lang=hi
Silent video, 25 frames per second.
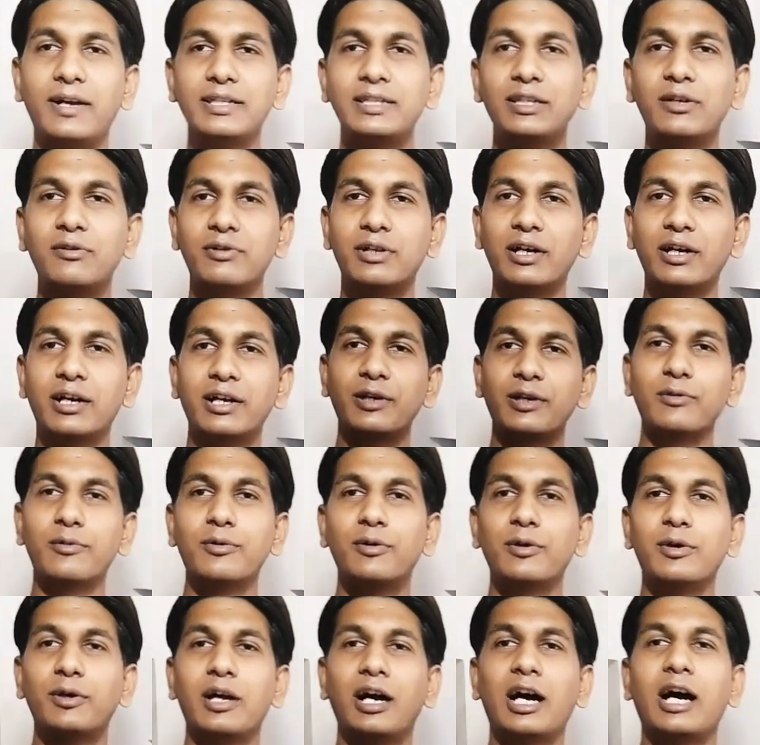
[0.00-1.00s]
फायदा उठा रहे हो
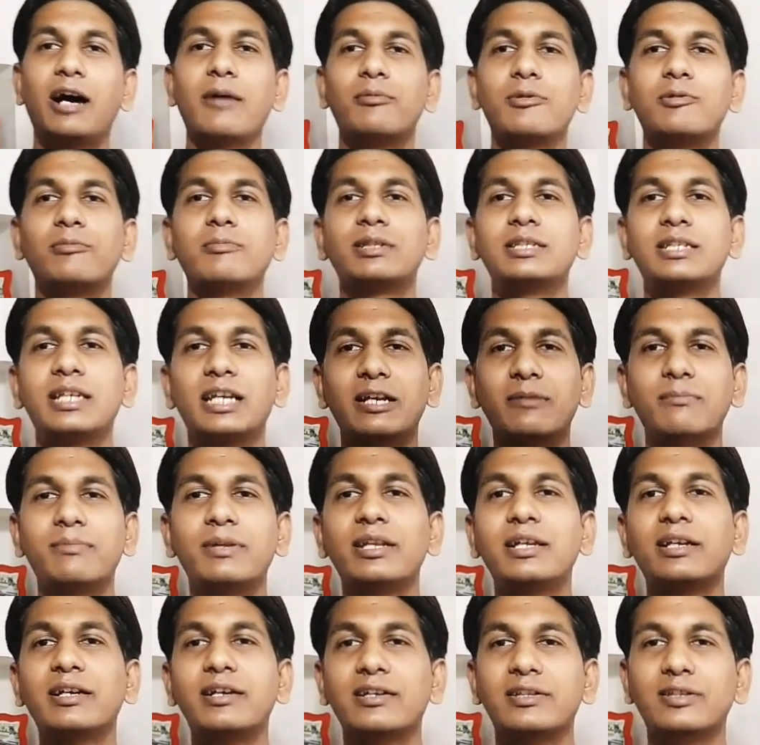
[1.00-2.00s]
आप उनमें से एक
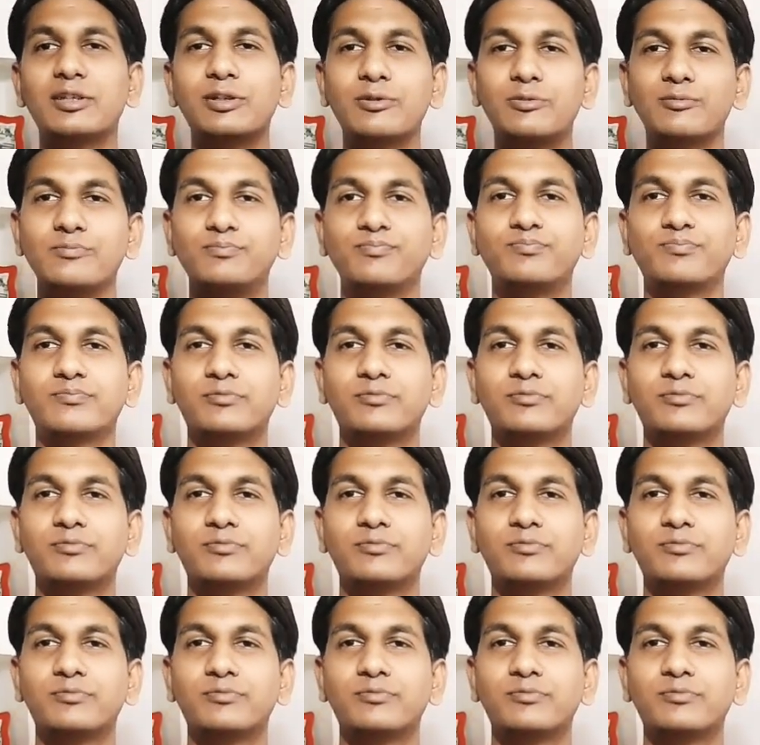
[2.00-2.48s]
भी नहीं करते हो